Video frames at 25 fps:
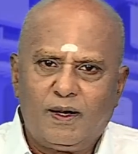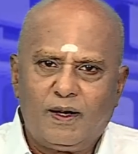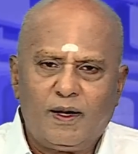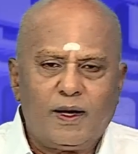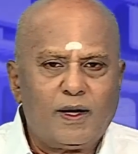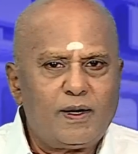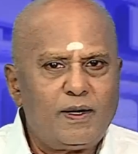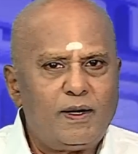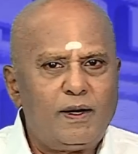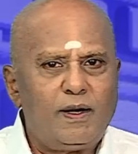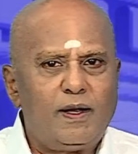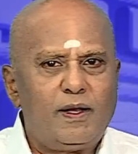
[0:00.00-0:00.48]

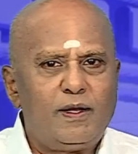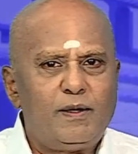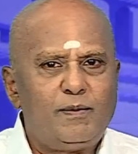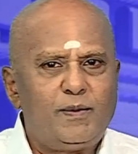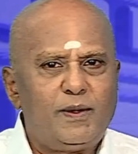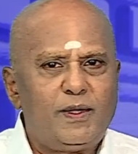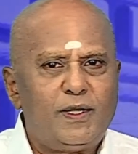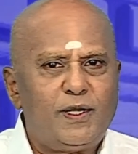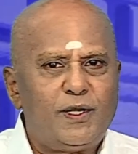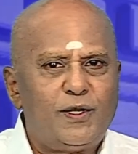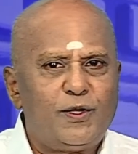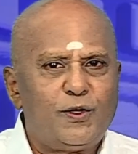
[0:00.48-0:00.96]

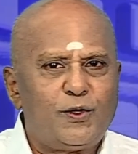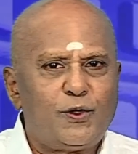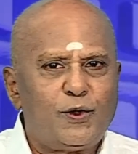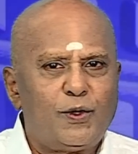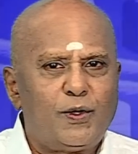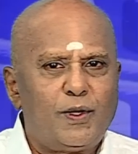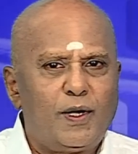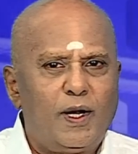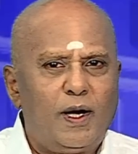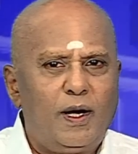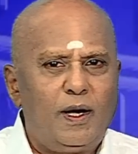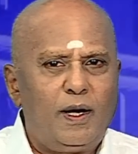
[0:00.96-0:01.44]
லக்னாதிபதி என்று
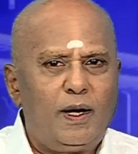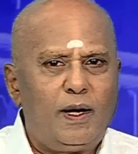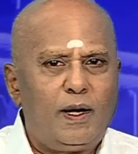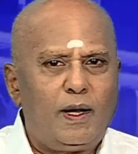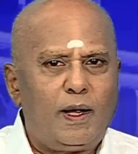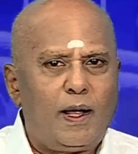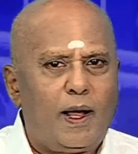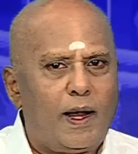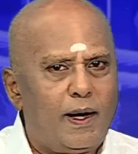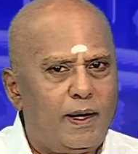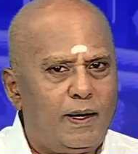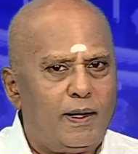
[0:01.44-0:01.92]
சொன்னால்
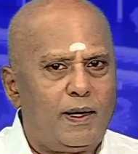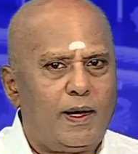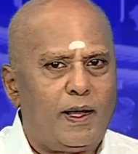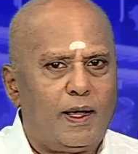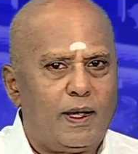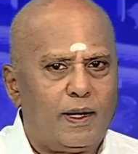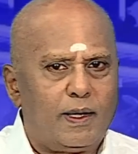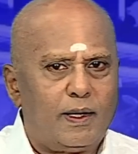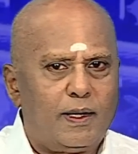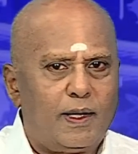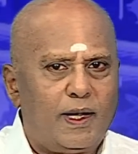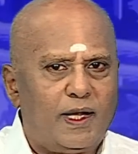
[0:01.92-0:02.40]

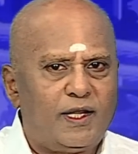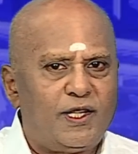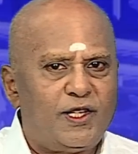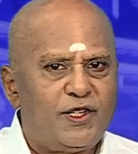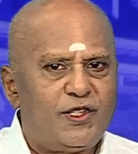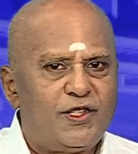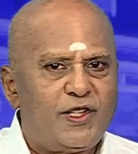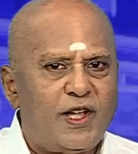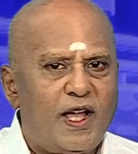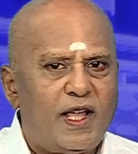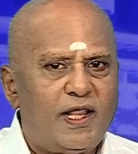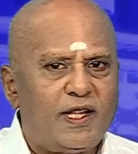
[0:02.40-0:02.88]
அன்னார் அந்த
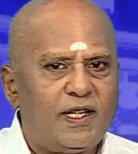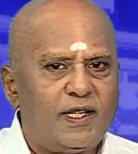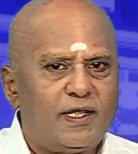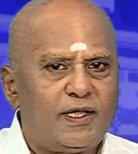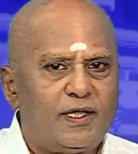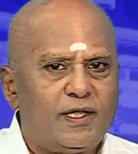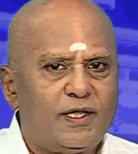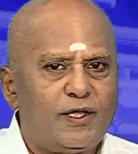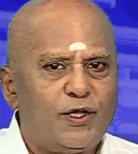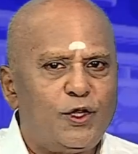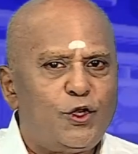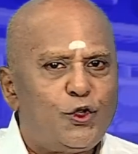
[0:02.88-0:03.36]

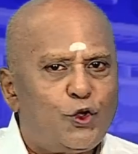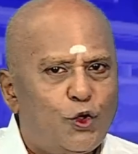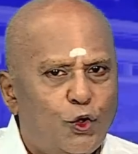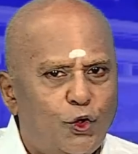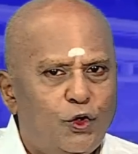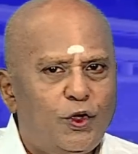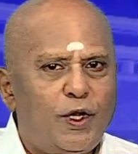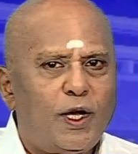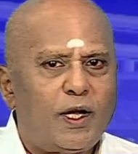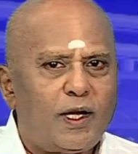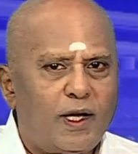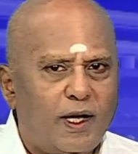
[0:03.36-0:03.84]
ஜாதகத்துக்கு
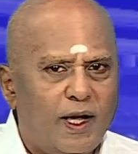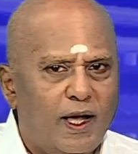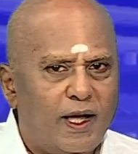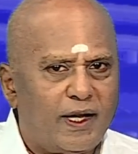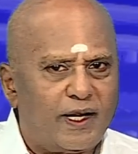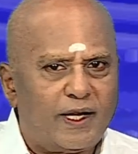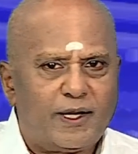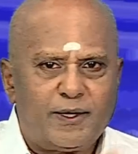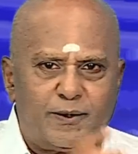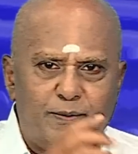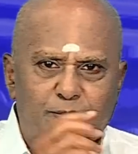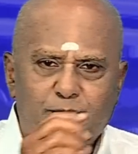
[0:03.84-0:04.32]

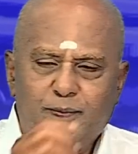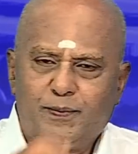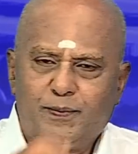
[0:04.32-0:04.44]
சொந்தக்காரர்